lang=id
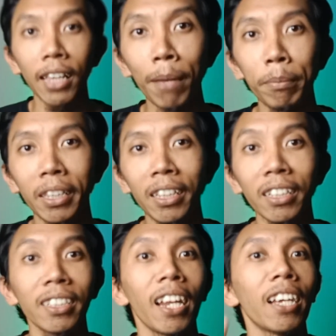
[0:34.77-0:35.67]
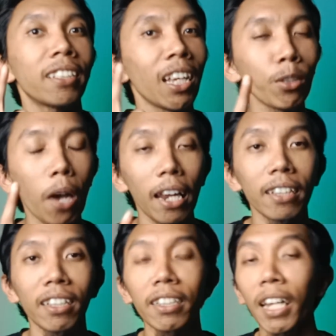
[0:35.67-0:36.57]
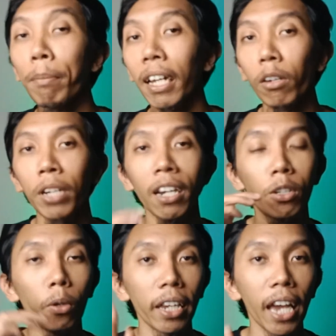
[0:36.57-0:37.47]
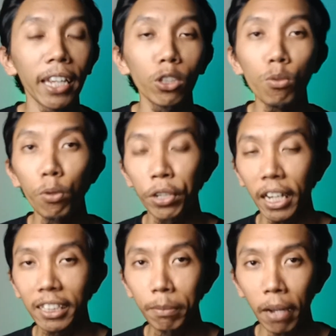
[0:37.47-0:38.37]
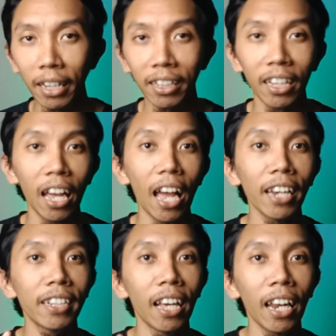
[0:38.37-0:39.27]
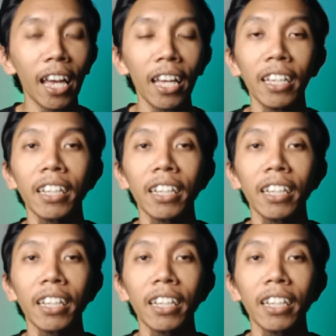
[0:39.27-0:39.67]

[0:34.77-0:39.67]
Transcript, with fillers: Tapi, salah satu alasan kenapa Leonardo AI tumbuh dengan cepat adalah